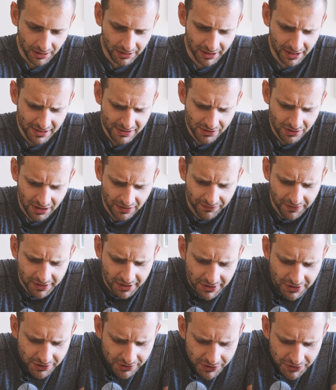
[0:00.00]
nie jest to
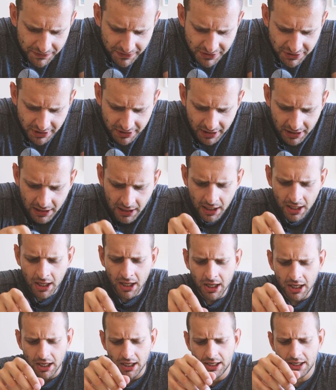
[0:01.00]
najfajniejsze doświadczenie.
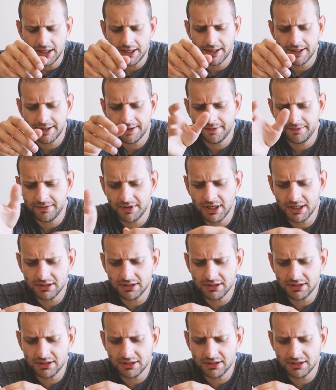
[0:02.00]
A